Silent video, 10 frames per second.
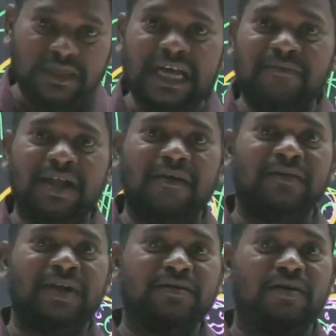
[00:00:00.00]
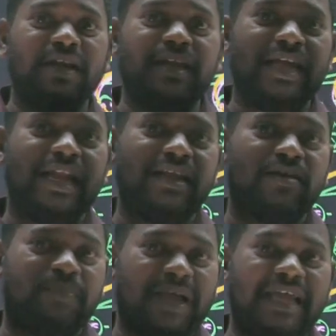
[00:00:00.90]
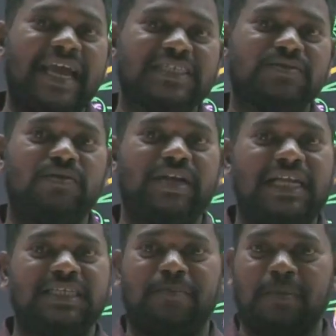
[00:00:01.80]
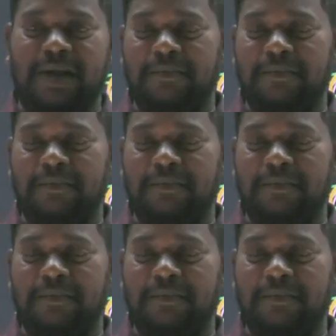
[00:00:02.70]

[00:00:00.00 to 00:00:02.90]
రోజా ఫ్లవర్ పెట్టుకొని నేను నిన్ను పెళ్లి చేసుకుంటా అని చెప్పి